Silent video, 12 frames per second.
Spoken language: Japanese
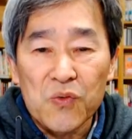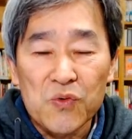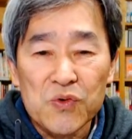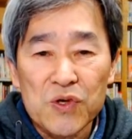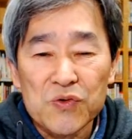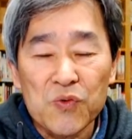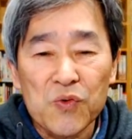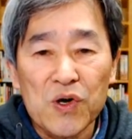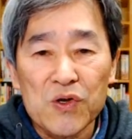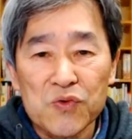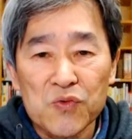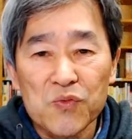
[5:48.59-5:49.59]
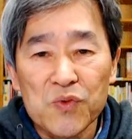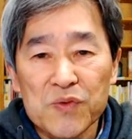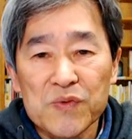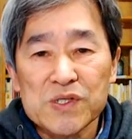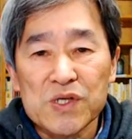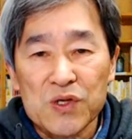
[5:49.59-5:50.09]
こうなるのかと思い
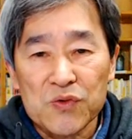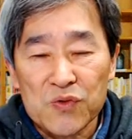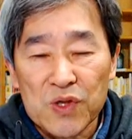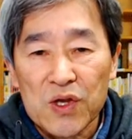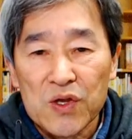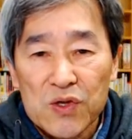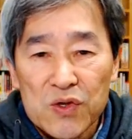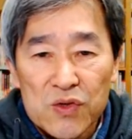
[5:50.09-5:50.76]
ましたけどね。